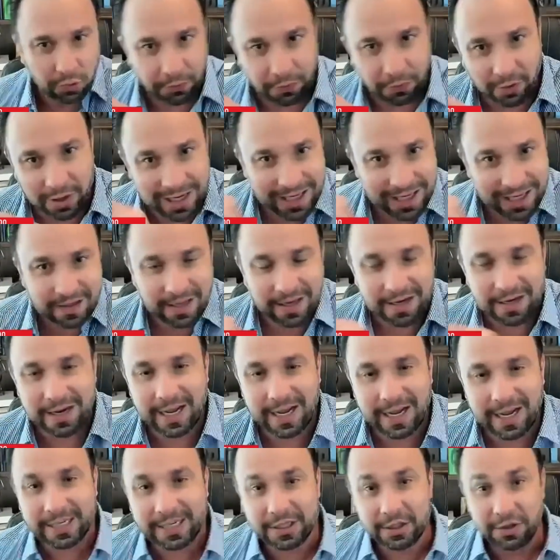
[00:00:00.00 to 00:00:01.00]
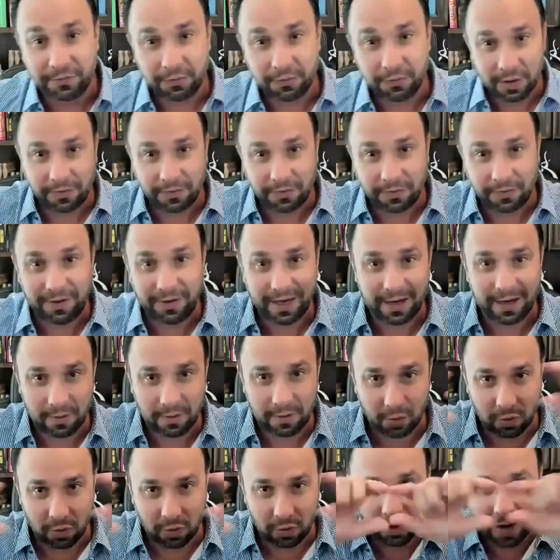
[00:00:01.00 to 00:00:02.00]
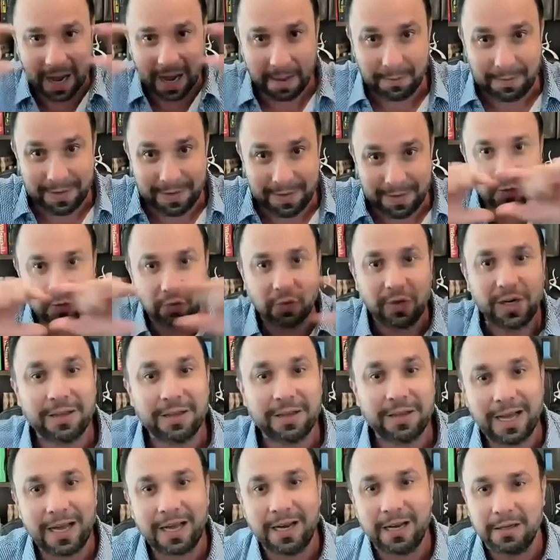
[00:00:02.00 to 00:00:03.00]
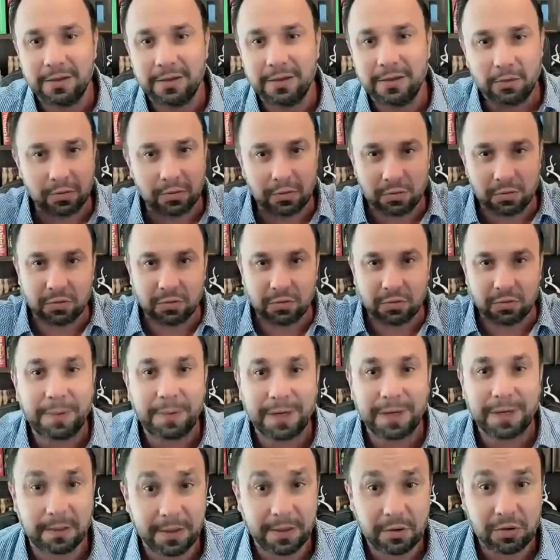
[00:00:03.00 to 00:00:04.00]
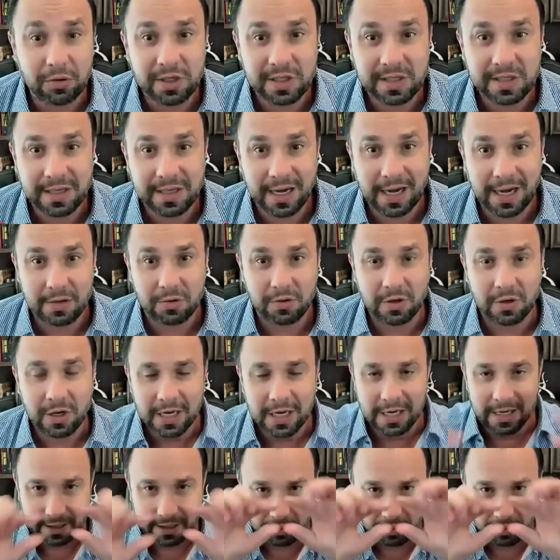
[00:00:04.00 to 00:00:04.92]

for na internet, for ver o, a abertura dela no, no, Departamento de Estado,